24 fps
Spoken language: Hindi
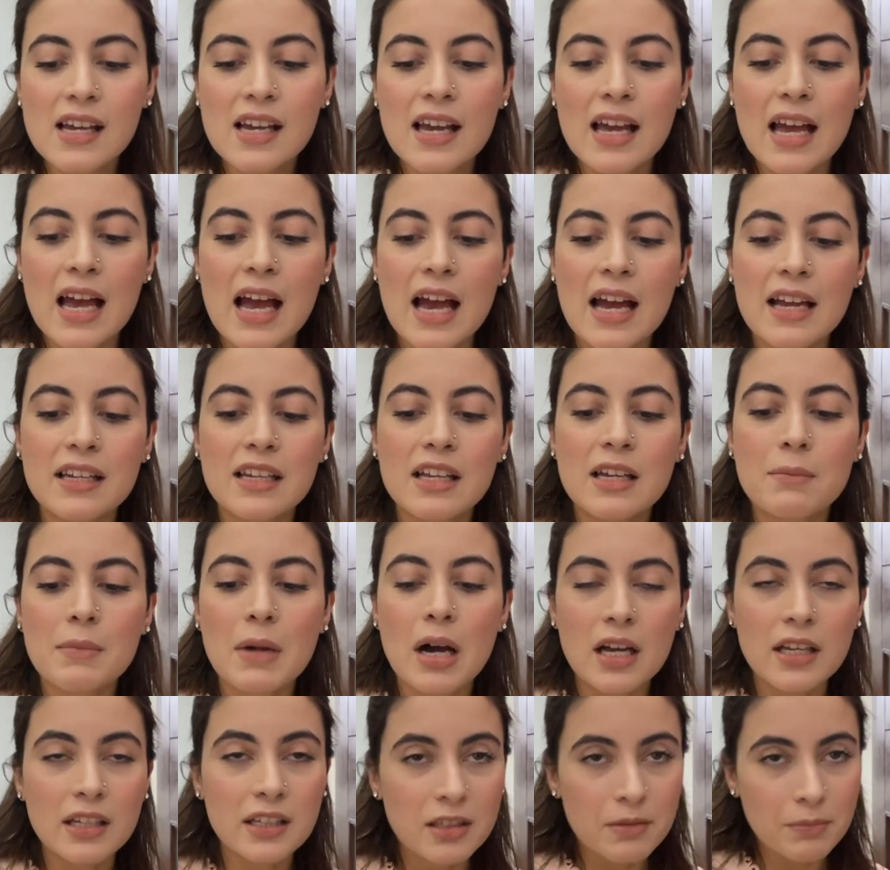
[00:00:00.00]
एंड
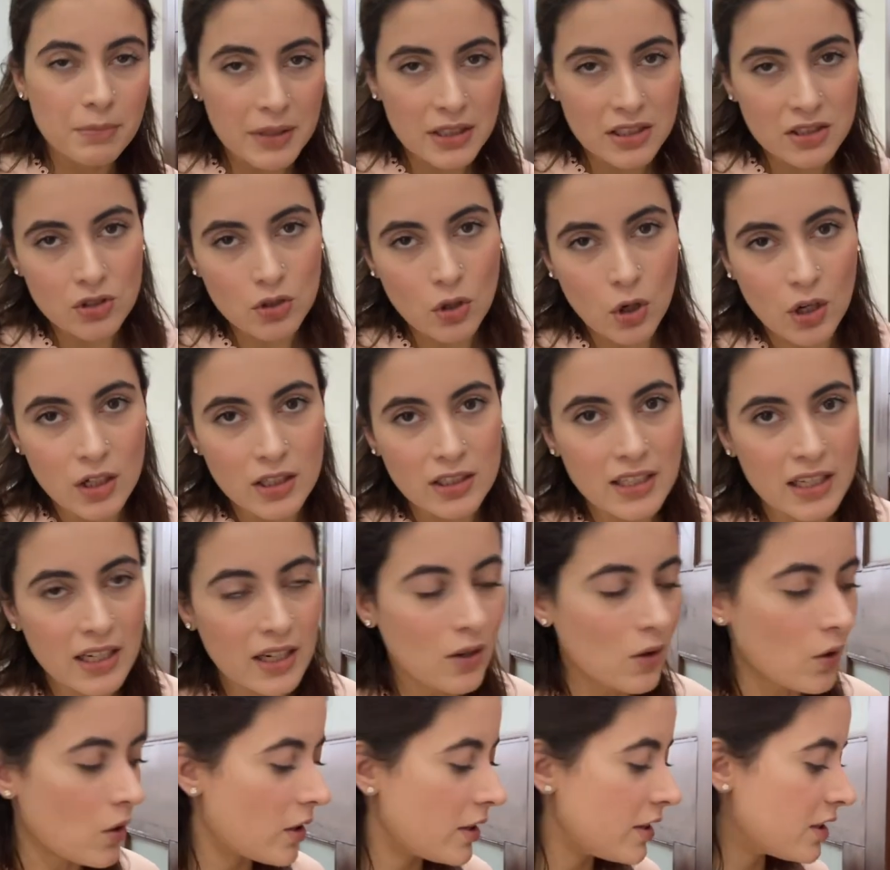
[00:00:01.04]
हिमालयन पिंक सॉल्ट है
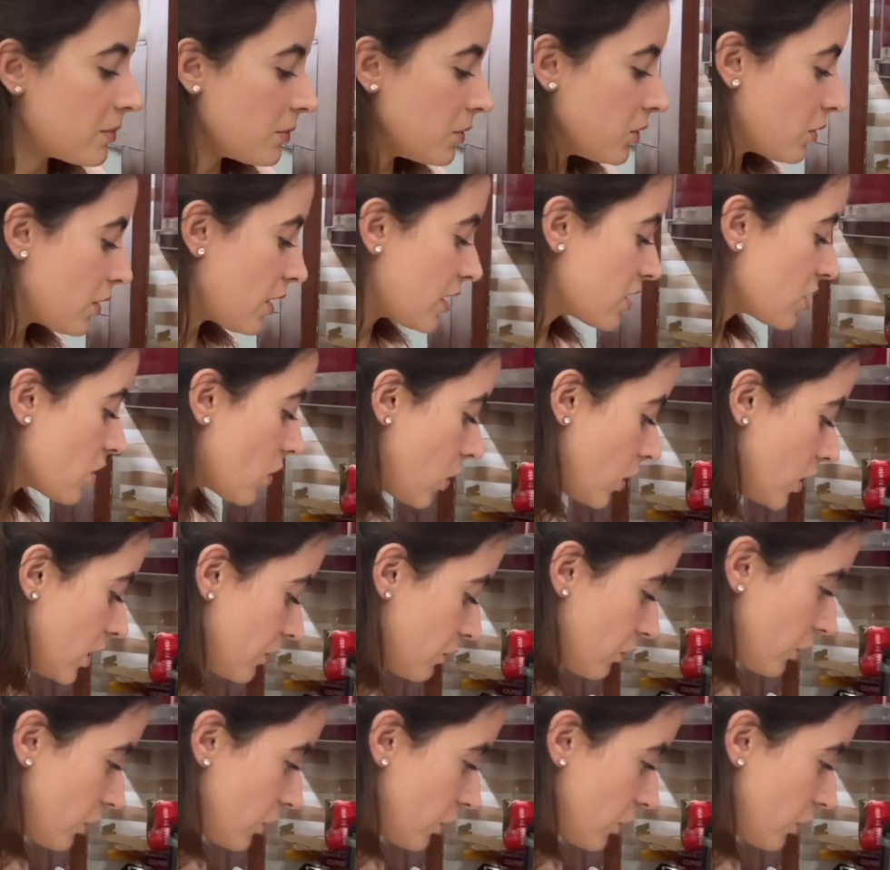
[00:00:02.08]
और इसमें थोड़ा सा ऑलिव